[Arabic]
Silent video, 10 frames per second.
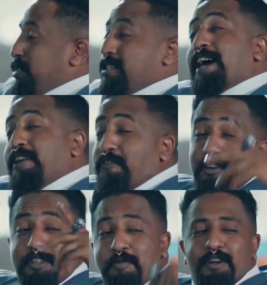بس
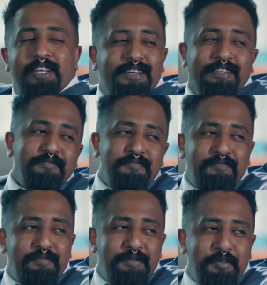عارف يا يا مولانا
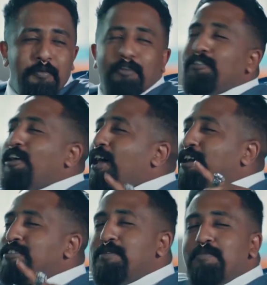والله
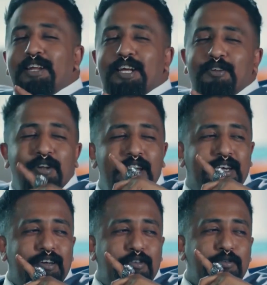العظيم انا
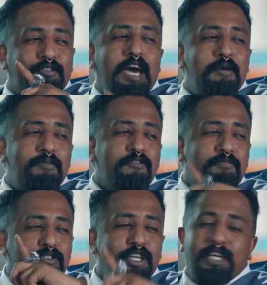لولاك كنت هبقى
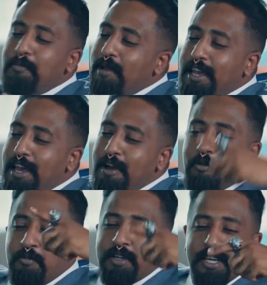في مشاكل ماليه
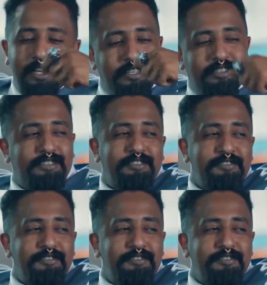اول من اخر